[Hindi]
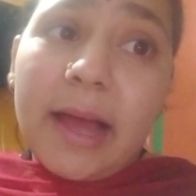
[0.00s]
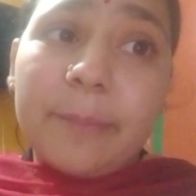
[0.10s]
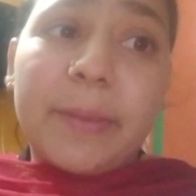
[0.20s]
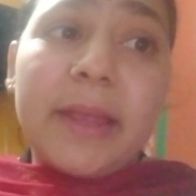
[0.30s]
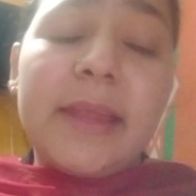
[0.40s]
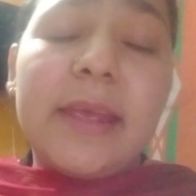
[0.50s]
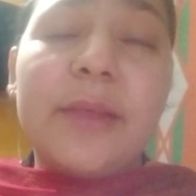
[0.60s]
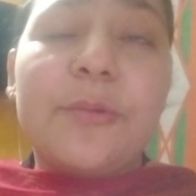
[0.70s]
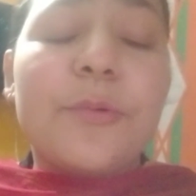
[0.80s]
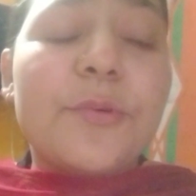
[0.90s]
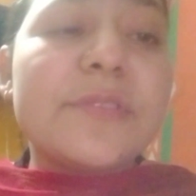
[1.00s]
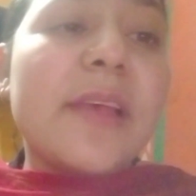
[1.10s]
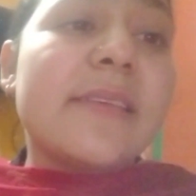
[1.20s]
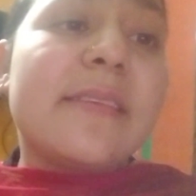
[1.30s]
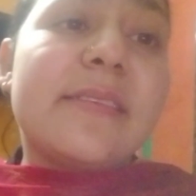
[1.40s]
आपके लिए
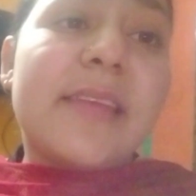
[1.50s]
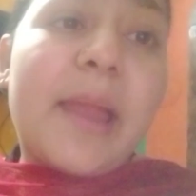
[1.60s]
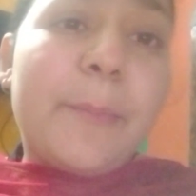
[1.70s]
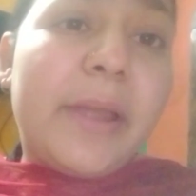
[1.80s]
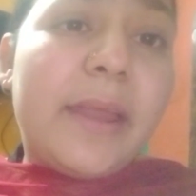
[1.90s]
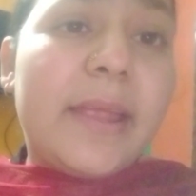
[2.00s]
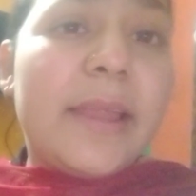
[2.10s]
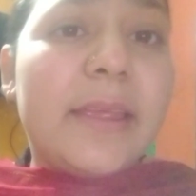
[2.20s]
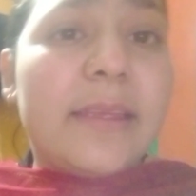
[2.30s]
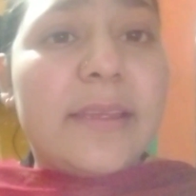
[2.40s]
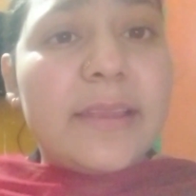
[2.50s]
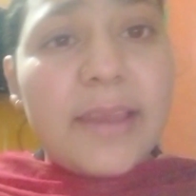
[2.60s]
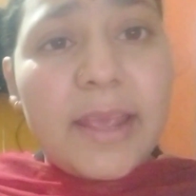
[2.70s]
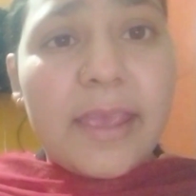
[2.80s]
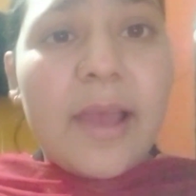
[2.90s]
रोज़ ऐसी ऐसी रेमेडी
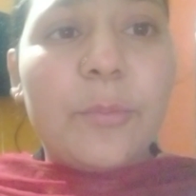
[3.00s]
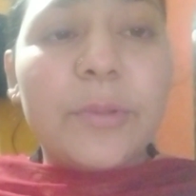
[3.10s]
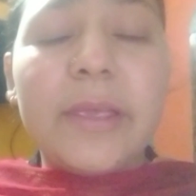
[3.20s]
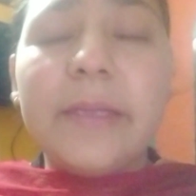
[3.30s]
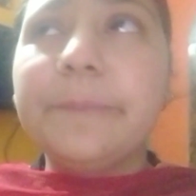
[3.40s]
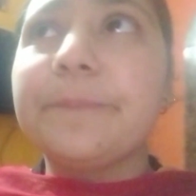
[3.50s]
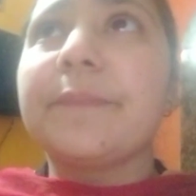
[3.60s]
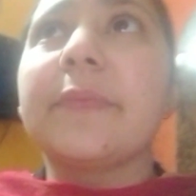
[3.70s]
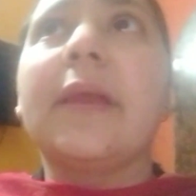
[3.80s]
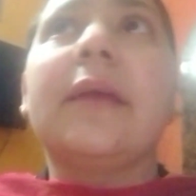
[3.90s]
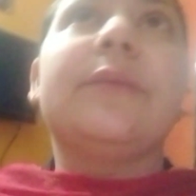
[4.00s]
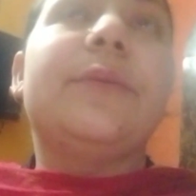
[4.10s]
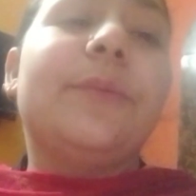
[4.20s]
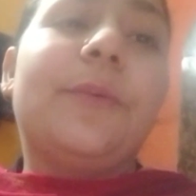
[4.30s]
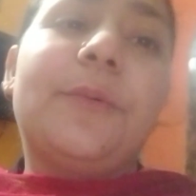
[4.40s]
लेके आऊँगी
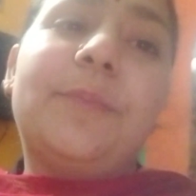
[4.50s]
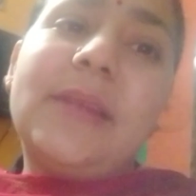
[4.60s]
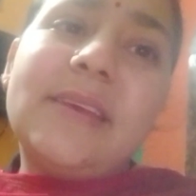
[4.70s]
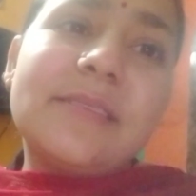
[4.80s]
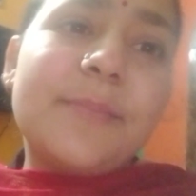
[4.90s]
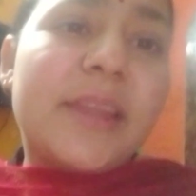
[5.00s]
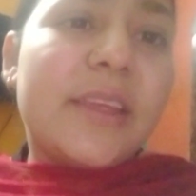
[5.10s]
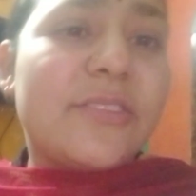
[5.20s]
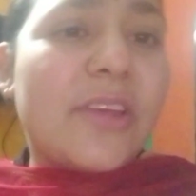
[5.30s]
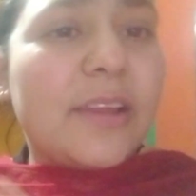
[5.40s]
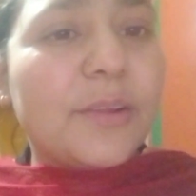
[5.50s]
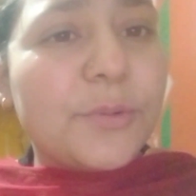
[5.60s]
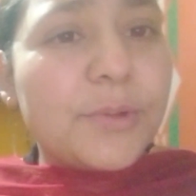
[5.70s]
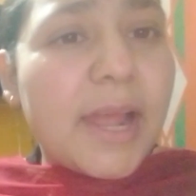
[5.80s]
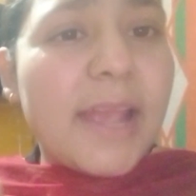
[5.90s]
तो प्लीज़ मेरे चैनल
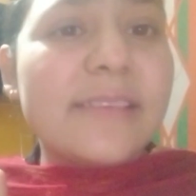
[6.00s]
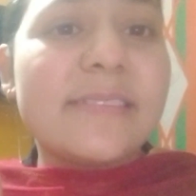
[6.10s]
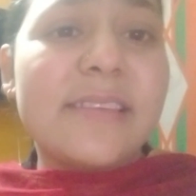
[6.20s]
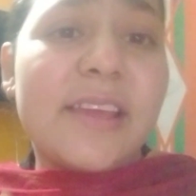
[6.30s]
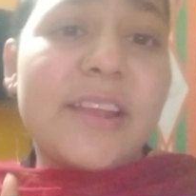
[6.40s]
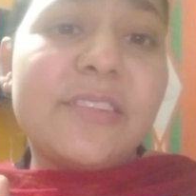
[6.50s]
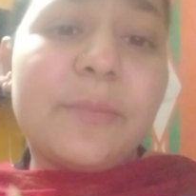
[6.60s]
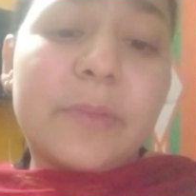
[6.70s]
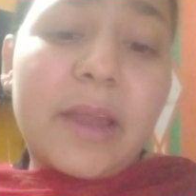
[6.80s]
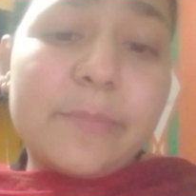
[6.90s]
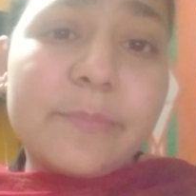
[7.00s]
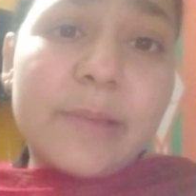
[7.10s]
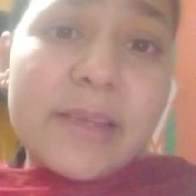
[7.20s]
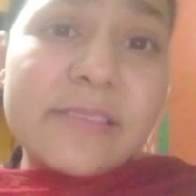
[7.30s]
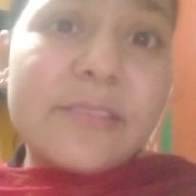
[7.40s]
को लाइक शेयर सब्सक्राइब
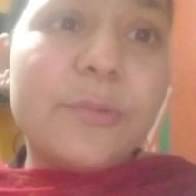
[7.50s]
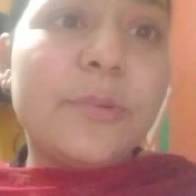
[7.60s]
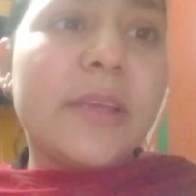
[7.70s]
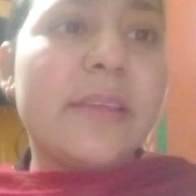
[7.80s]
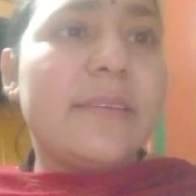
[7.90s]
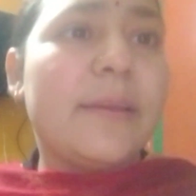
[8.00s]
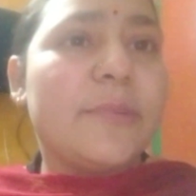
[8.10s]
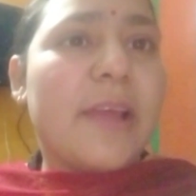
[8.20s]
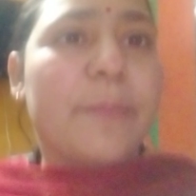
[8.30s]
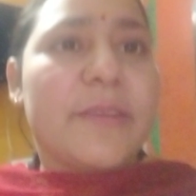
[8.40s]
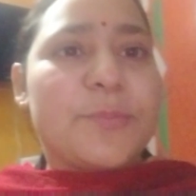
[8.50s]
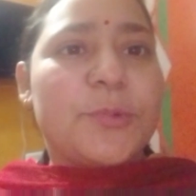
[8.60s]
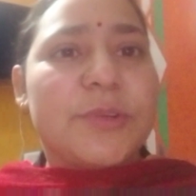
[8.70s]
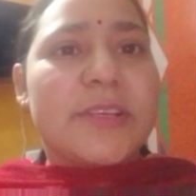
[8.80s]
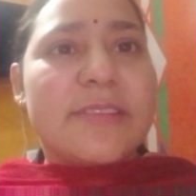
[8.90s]
प्लीज़ ज़रूर कीजिए मुझे आपके
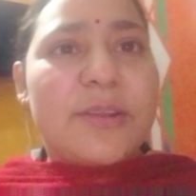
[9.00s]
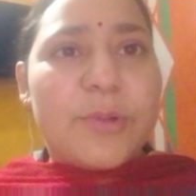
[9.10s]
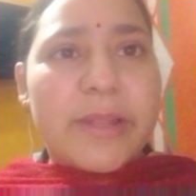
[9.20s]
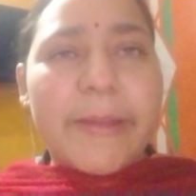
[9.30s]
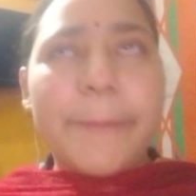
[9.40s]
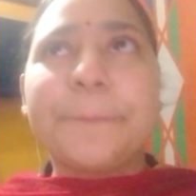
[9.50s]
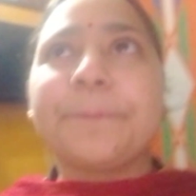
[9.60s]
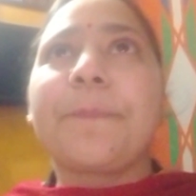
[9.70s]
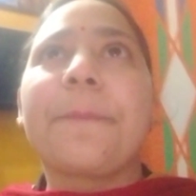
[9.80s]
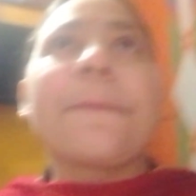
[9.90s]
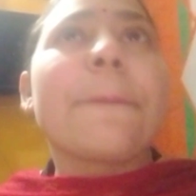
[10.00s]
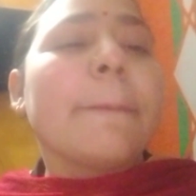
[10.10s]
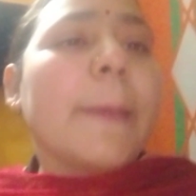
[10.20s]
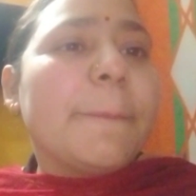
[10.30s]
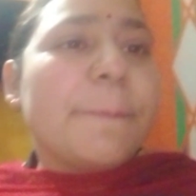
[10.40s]
सपोर्ट की ज़रूरत है
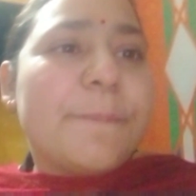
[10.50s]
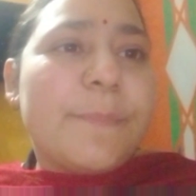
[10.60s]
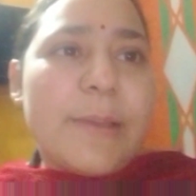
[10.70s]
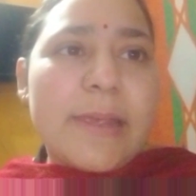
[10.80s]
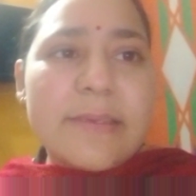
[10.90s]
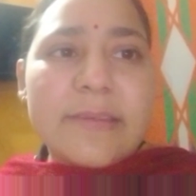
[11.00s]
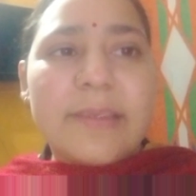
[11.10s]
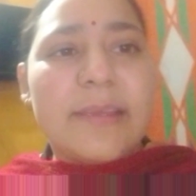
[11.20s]
प्लीज़